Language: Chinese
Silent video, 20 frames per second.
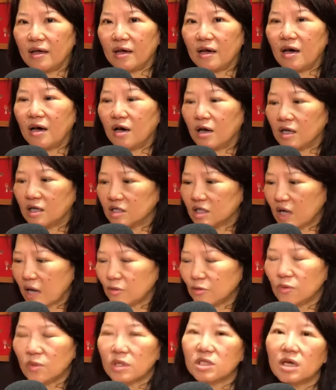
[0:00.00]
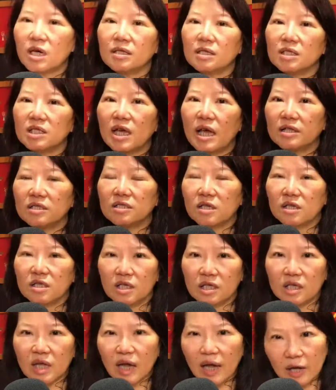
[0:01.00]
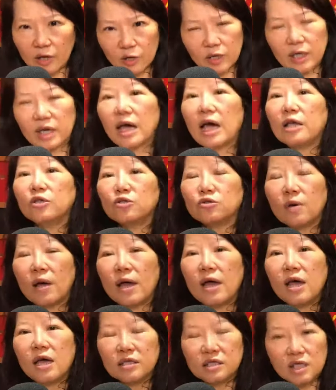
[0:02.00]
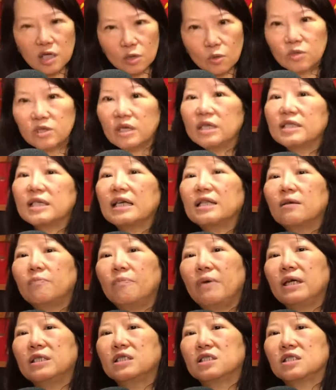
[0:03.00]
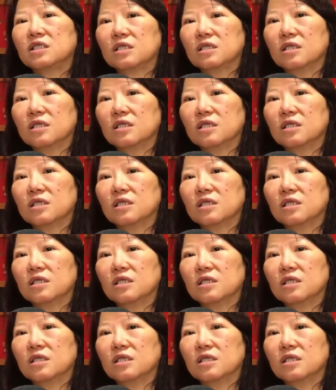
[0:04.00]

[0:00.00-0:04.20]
啊，餐桌上的菜色，你大概就可以看出来这户人家的背景。